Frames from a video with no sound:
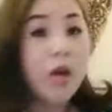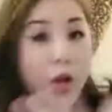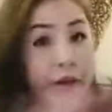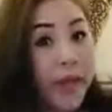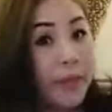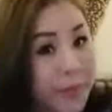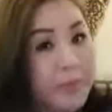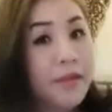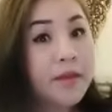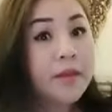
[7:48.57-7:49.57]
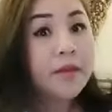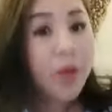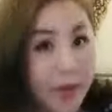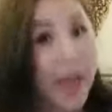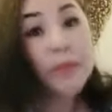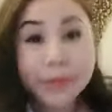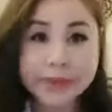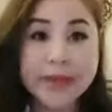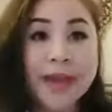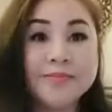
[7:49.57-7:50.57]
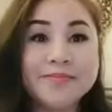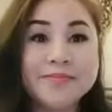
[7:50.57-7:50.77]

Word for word: คอนเทนต์ไม่มีก็ดังเหมือนกัน